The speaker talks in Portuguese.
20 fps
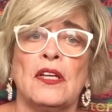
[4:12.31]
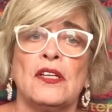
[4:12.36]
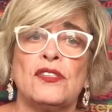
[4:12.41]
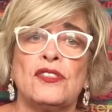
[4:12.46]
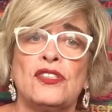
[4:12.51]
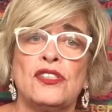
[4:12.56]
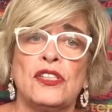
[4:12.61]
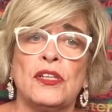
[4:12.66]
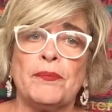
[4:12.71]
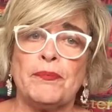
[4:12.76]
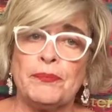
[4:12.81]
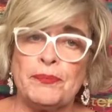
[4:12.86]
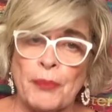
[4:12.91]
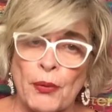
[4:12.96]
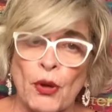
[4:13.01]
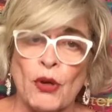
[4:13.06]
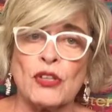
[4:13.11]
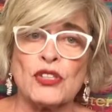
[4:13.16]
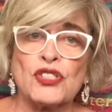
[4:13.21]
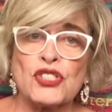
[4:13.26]
de
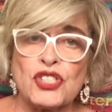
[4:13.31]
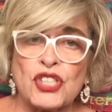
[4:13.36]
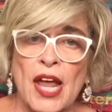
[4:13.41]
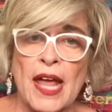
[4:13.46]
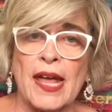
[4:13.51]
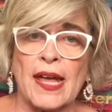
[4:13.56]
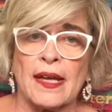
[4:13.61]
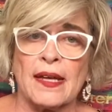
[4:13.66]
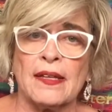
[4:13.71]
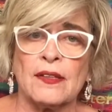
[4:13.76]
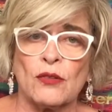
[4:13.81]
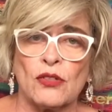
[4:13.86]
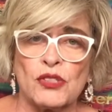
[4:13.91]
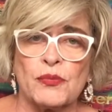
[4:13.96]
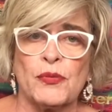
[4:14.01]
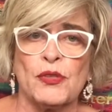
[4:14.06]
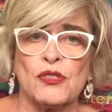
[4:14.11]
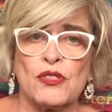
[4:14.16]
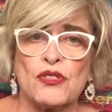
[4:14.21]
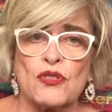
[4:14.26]
Pyeongchang em
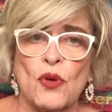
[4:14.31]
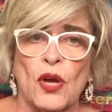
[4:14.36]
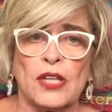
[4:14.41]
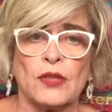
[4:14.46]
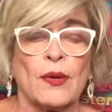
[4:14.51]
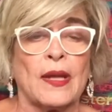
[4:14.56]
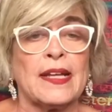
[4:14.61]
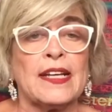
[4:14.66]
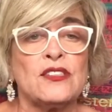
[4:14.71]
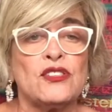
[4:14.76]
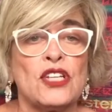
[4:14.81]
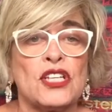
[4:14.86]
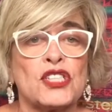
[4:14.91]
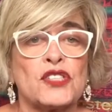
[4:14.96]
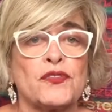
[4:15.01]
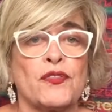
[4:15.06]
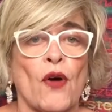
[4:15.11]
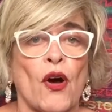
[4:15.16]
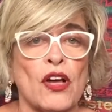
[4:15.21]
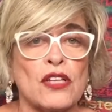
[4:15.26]
2018, além de
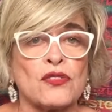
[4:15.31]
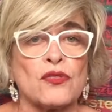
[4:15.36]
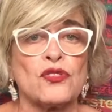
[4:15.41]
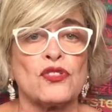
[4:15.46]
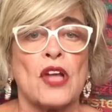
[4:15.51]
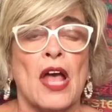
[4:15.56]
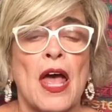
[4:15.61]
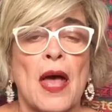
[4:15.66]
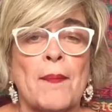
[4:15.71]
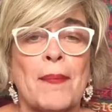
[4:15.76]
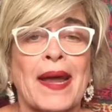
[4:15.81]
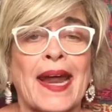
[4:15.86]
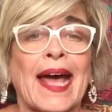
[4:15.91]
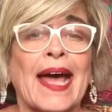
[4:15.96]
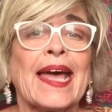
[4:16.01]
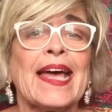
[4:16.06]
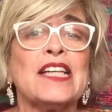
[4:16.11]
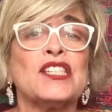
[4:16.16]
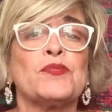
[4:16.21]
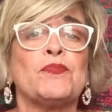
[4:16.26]
esforços para
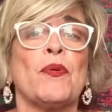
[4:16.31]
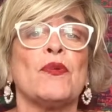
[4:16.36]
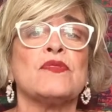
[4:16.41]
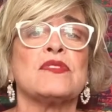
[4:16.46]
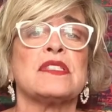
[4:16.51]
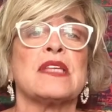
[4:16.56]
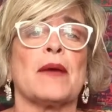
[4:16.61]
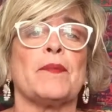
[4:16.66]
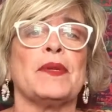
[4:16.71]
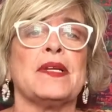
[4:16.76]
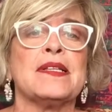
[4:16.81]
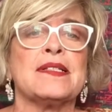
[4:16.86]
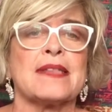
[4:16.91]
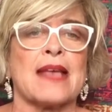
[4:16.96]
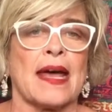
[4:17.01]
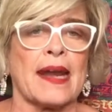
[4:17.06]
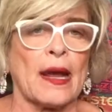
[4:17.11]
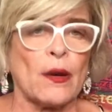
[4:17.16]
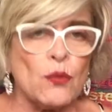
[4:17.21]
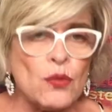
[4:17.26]

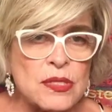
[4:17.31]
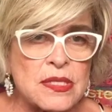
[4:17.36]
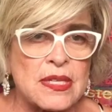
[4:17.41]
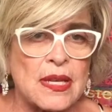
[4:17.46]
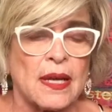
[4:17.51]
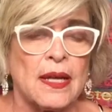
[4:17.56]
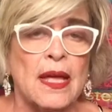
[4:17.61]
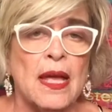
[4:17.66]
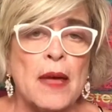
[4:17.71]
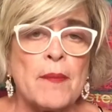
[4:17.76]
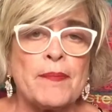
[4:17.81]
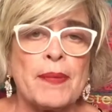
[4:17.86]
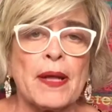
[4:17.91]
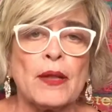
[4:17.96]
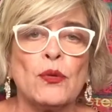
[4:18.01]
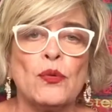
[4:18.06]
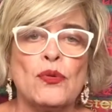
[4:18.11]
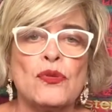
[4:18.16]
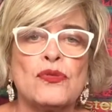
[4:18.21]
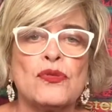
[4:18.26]
responsabilizar a Rússia
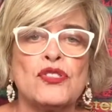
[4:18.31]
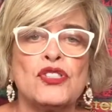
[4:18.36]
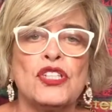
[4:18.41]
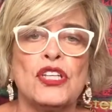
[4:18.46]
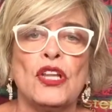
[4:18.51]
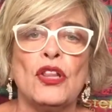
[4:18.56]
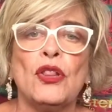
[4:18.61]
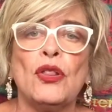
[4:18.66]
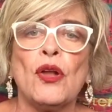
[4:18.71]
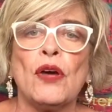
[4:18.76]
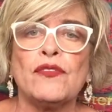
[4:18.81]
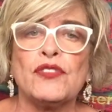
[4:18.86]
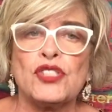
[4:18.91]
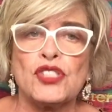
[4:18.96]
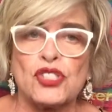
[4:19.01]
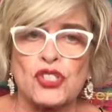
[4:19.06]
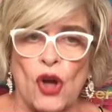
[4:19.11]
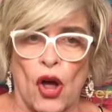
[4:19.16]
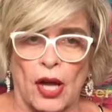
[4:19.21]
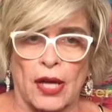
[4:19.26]
pelo uso de
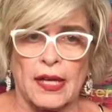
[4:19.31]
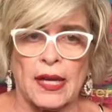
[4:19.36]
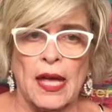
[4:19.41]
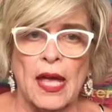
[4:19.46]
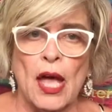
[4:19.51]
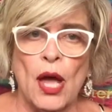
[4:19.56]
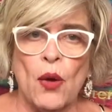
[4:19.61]
Novichok,